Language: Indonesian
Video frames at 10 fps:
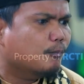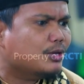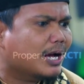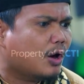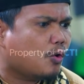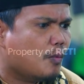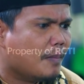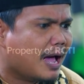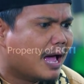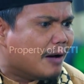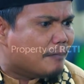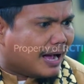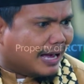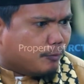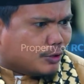punya karomah,
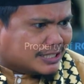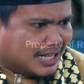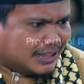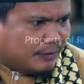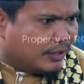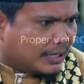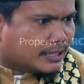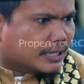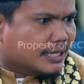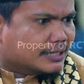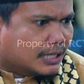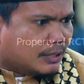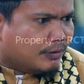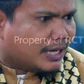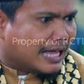bahkan punya sertifikat,
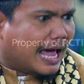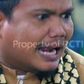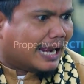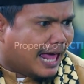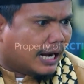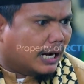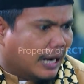sertifikat halal.